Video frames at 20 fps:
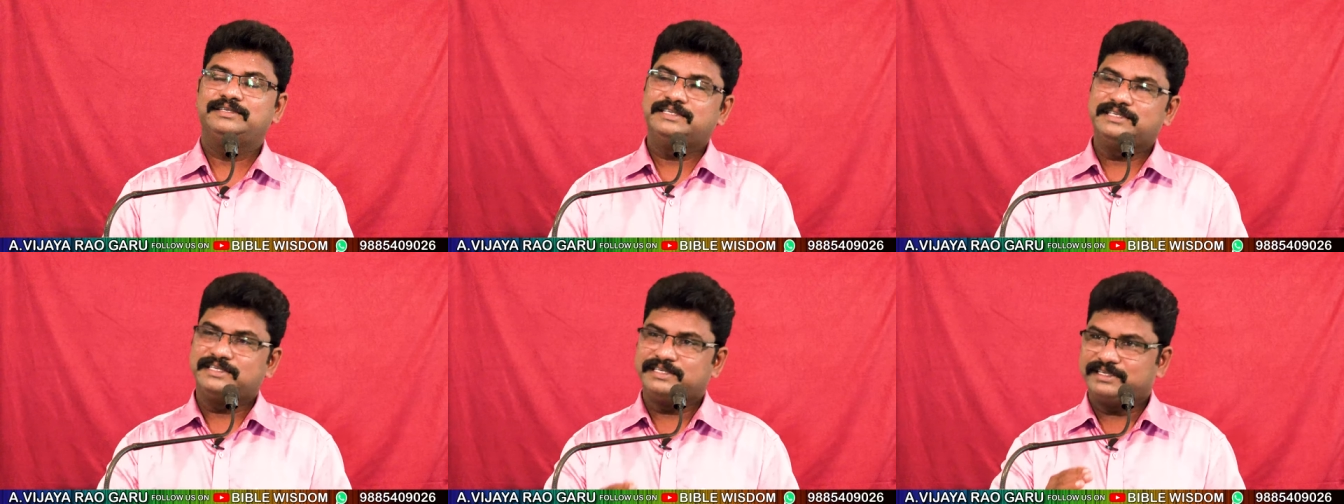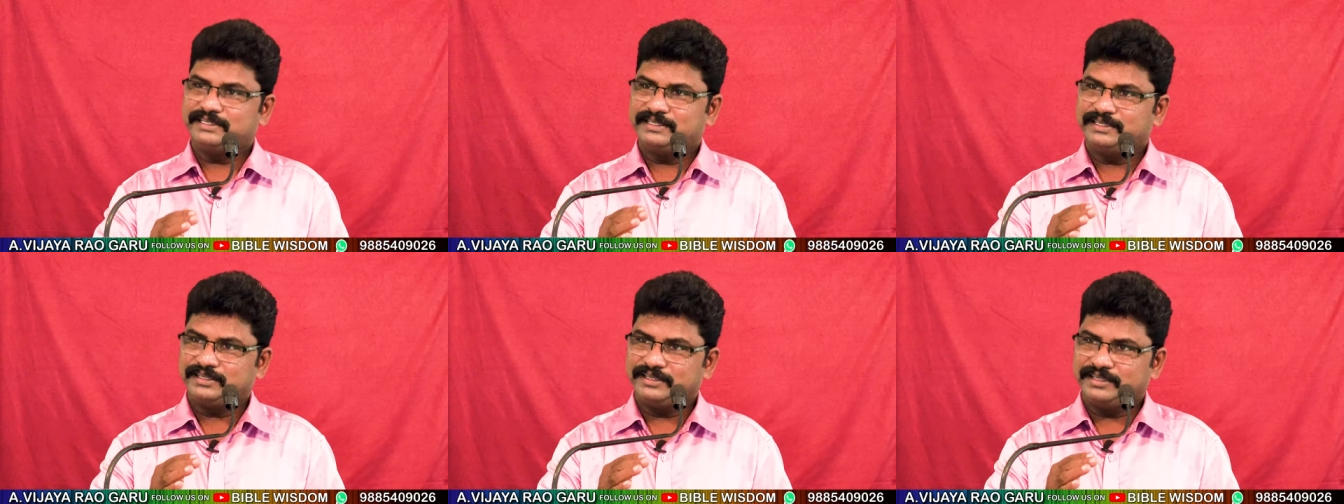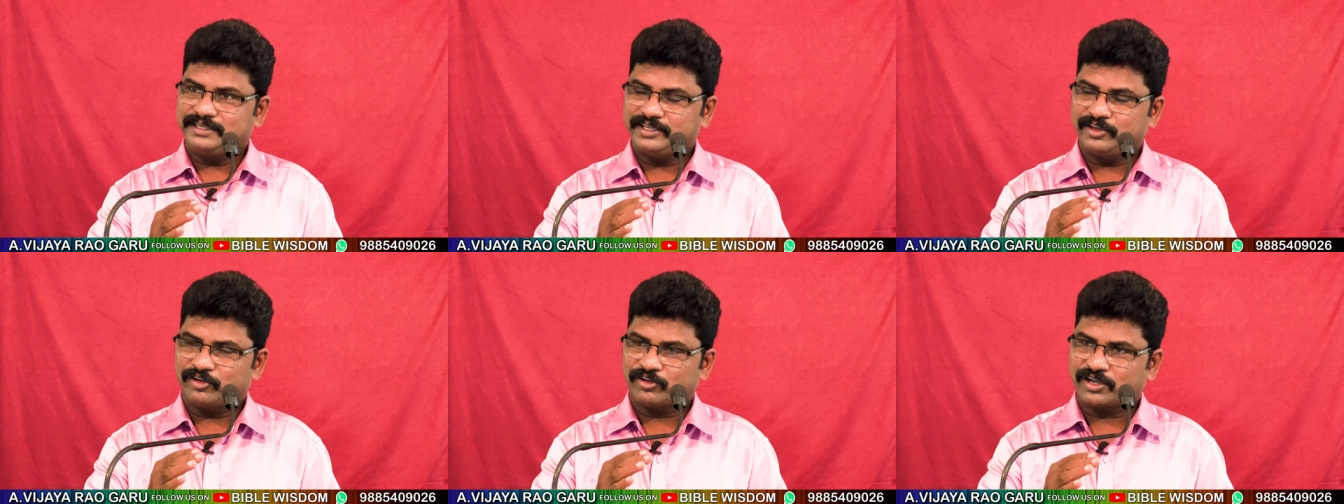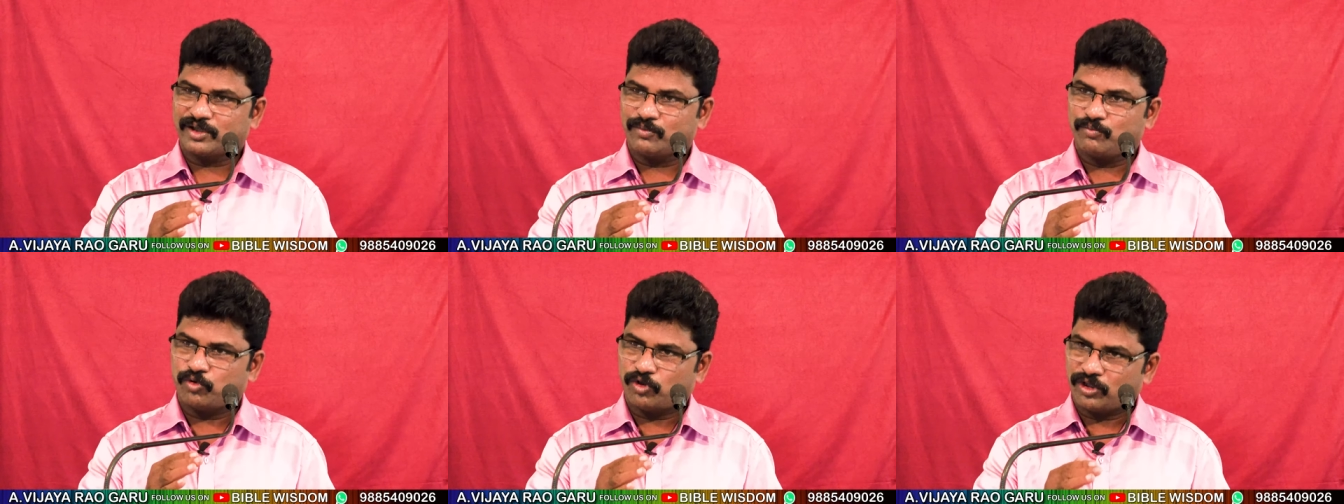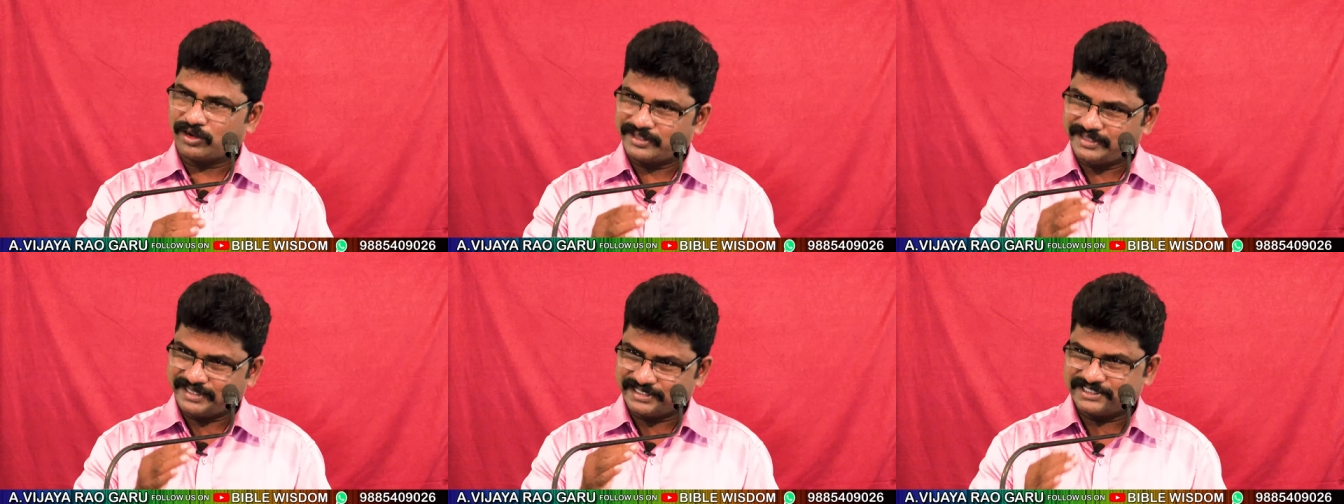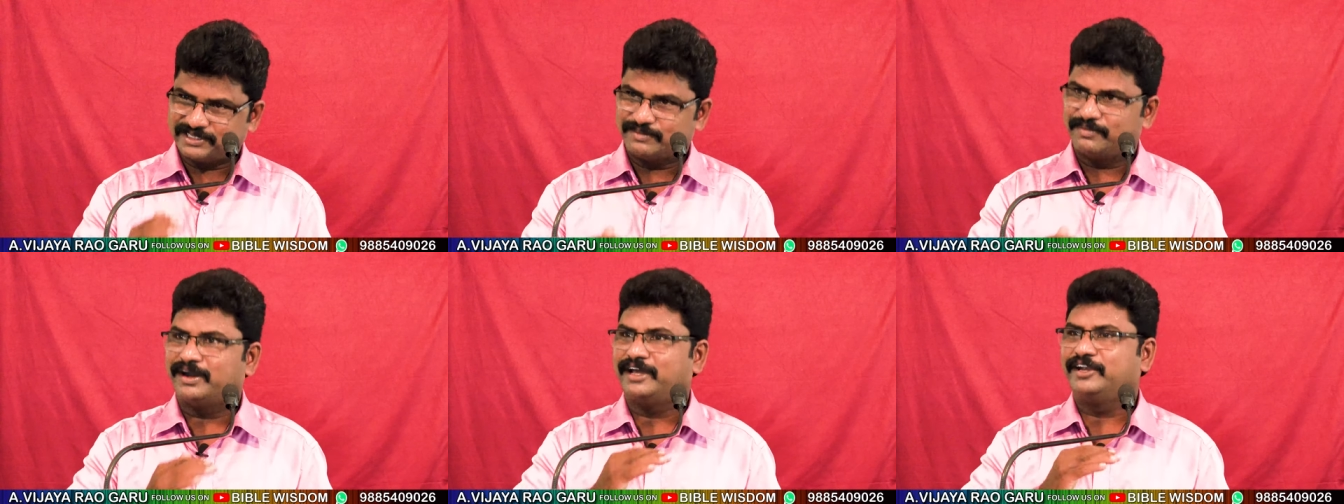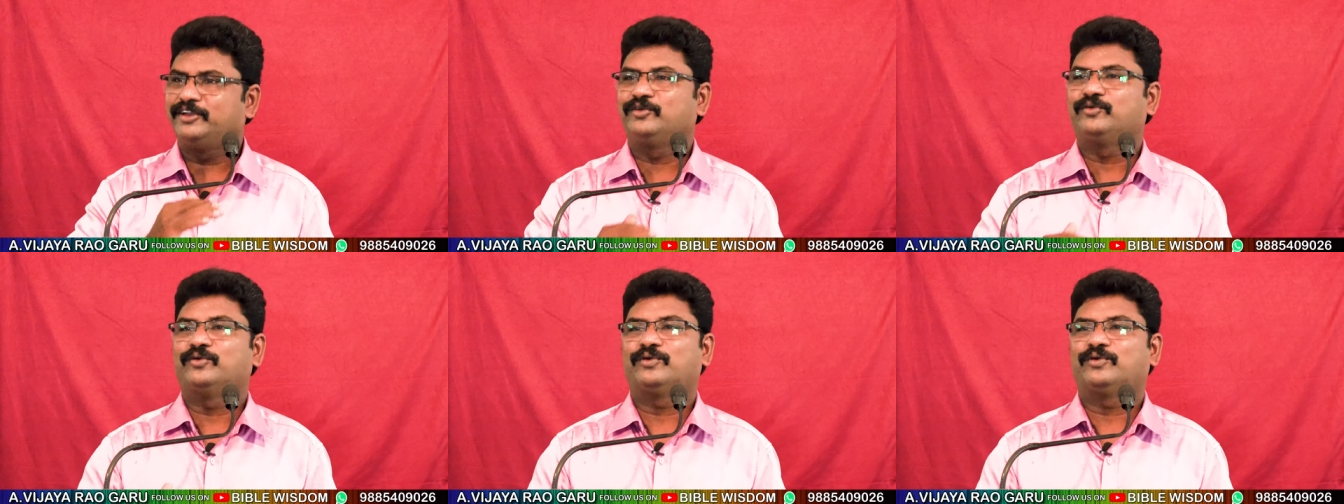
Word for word: ఈ ఈ యొక్క పొల యజమాని